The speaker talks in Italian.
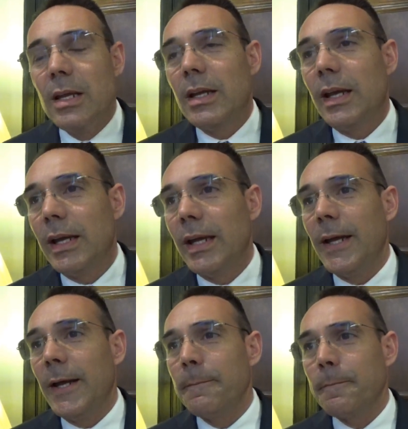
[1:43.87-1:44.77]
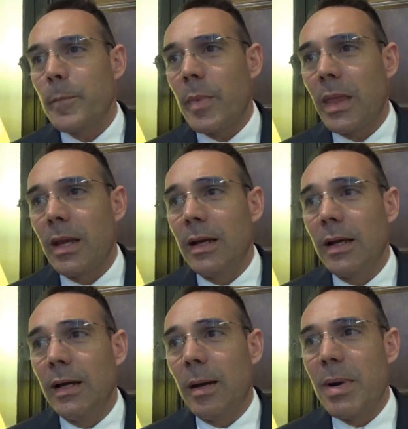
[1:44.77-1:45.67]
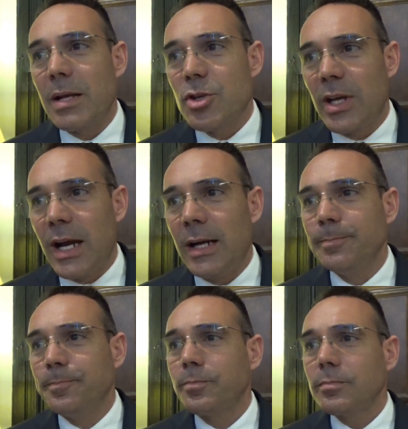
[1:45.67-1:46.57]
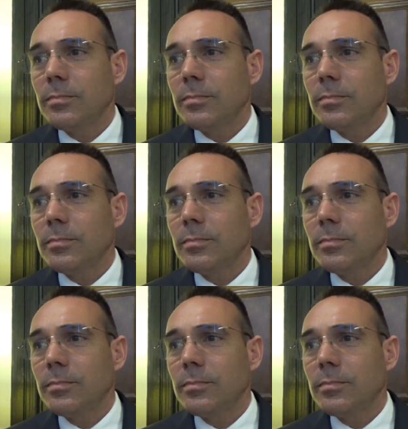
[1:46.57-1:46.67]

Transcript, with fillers: che mh, mm, abbraccerà